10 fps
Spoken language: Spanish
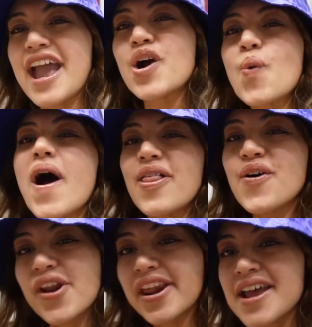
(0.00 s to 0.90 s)

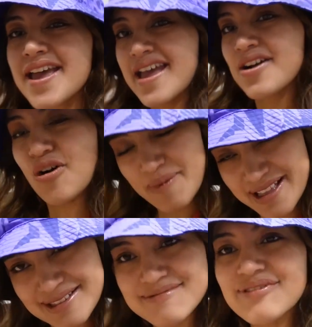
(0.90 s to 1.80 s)
Ecuador con
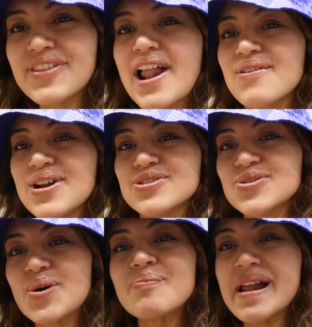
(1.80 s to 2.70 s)
Maite Montalvo y
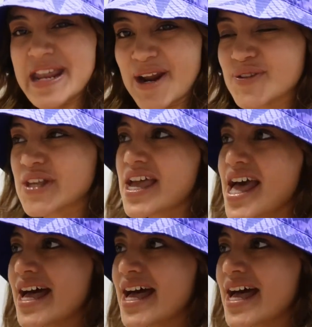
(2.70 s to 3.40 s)
sus compañeros.